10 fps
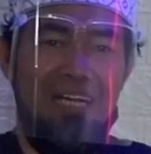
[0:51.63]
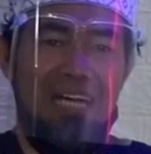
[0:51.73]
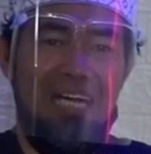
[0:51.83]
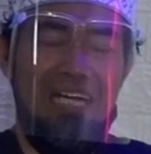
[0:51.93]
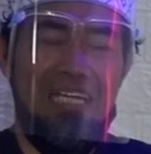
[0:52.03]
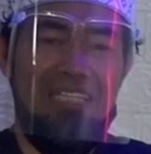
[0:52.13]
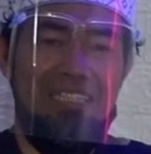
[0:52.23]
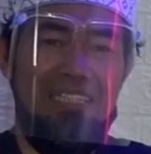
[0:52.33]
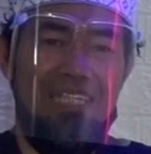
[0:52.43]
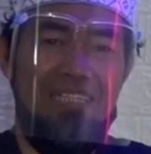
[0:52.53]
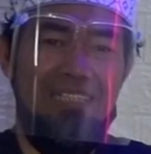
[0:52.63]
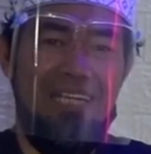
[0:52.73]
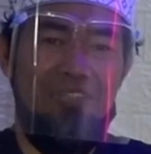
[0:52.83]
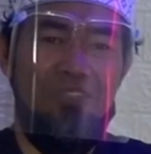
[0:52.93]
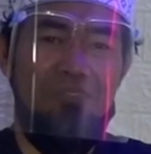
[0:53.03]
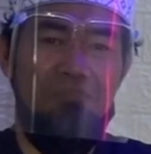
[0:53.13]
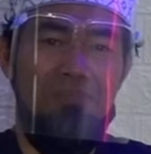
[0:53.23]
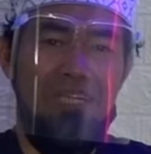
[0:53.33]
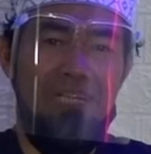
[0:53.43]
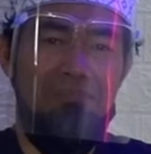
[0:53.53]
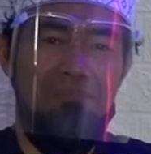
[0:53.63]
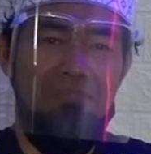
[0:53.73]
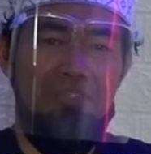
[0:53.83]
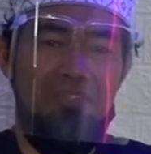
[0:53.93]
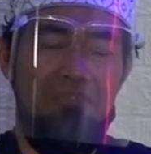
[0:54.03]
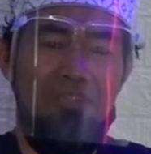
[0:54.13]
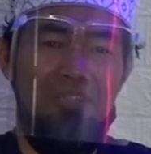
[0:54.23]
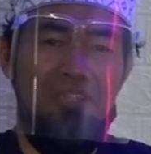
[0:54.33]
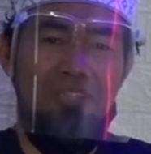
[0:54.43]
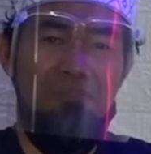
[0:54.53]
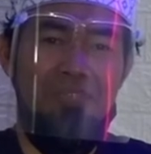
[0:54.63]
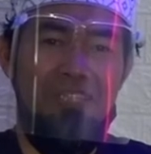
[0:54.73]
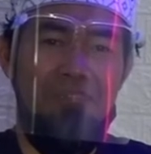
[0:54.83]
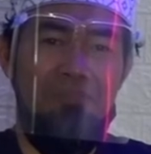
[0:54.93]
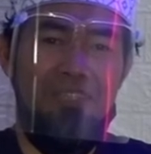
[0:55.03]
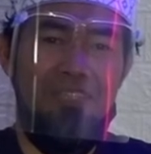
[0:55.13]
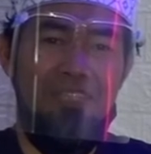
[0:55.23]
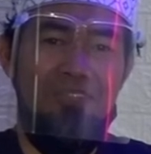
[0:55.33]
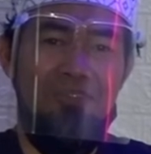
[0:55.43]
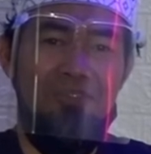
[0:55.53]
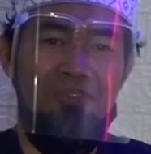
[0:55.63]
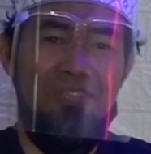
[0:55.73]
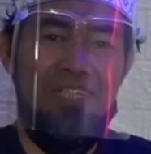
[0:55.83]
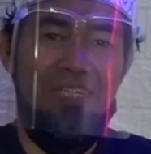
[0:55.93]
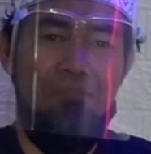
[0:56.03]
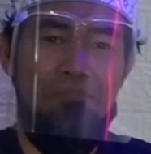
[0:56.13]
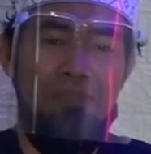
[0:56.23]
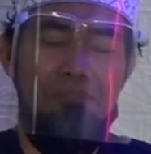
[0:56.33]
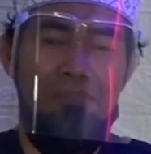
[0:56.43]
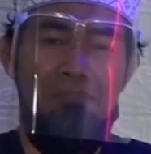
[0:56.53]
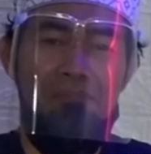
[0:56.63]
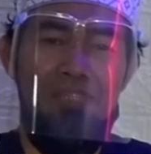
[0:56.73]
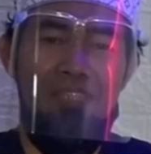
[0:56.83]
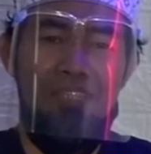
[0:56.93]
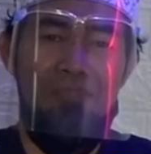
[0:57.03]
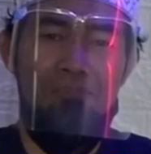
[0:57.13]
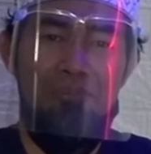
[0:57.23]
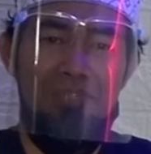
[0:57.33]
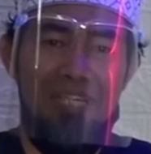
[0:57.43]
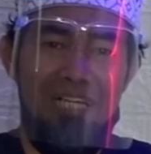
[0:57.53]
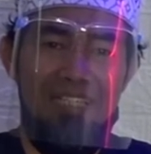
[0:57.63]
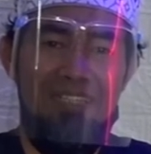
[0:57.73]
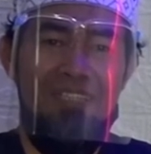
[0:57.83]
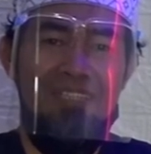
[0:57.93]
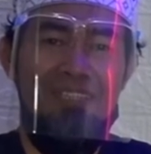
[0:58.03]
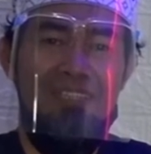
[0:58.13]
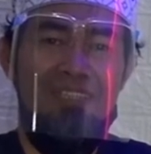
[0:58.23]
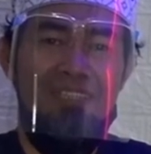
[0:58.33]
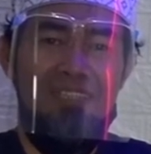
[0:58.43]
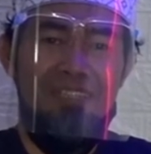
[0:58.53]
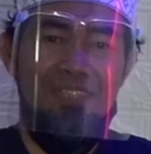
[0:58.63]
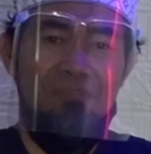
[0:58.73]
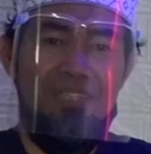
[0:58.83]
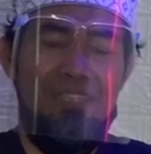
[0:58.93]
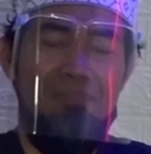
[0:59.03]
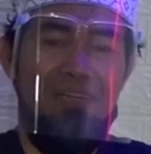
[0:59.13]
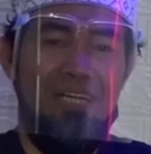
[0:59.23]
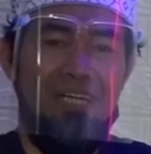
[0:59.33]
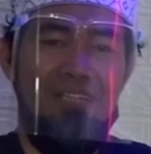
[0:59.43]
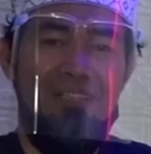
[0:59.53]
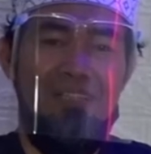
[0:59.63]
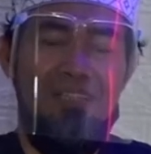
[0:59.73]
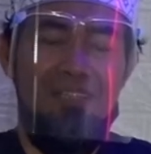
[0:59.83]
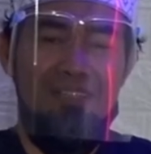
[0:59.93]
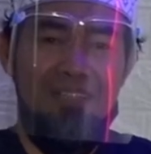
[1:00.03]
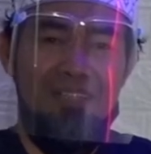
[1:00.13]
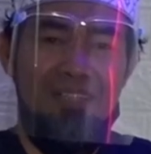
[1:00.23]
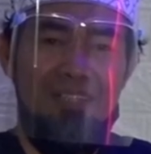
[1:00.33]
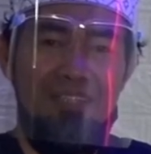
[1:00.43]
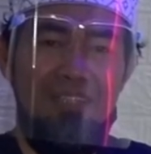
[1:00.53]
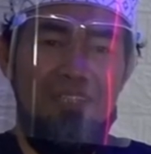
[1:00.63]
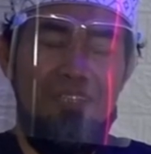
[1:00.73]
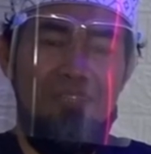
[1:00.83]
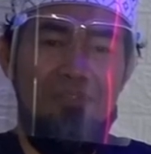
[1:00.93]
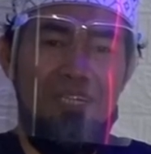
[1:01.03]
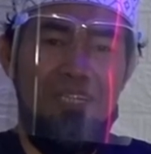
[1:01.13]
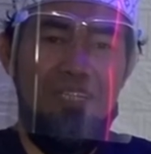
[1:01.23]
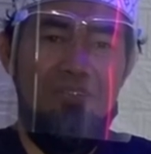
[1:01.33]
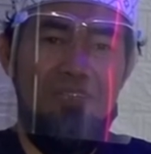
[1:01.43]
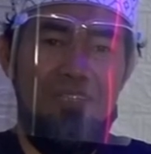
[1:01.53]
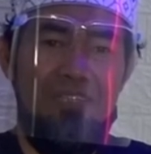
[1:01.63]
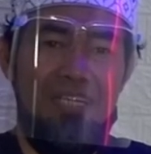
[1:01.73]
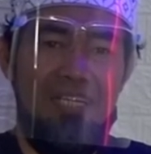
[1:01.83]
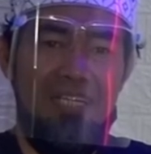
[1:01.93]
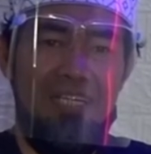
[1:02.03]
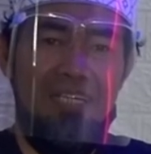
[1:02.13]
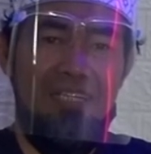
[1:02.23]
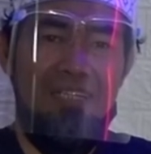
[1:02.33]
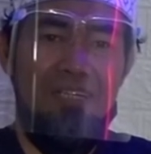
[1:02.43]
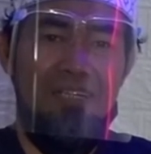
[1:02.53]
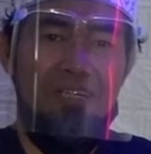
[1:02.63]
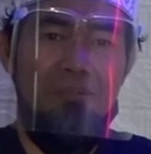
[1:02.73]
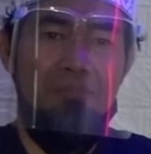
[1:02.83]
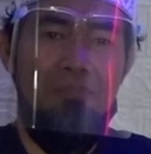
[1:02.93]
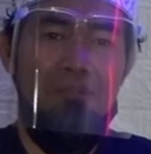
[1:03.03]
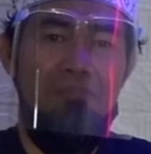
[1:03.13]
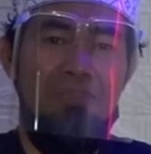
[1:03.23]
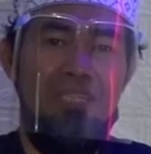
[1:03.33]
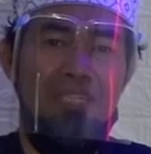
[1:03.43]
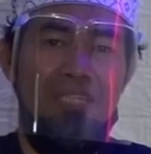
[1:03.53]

alasan atau sebab Ramadan mendapatkan julukan pemimpinnya bulan? Yang pertama, Allah Subhanahu wa taala memilih